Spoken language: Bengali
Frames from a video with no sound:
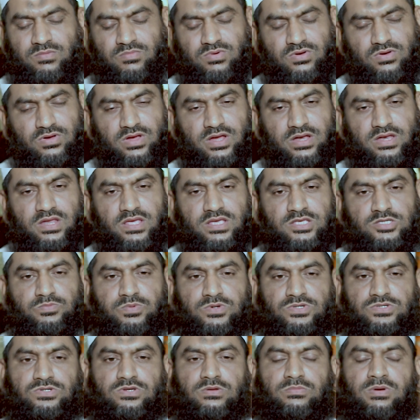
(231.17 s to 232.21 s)
বরং এটি
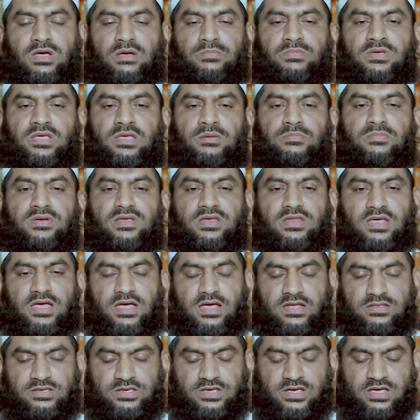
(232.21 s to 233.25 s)
স্পষ্টভাবেই মিডিয়া
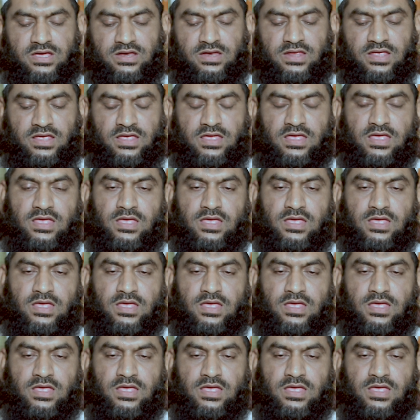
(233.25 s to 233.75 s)
সেখানে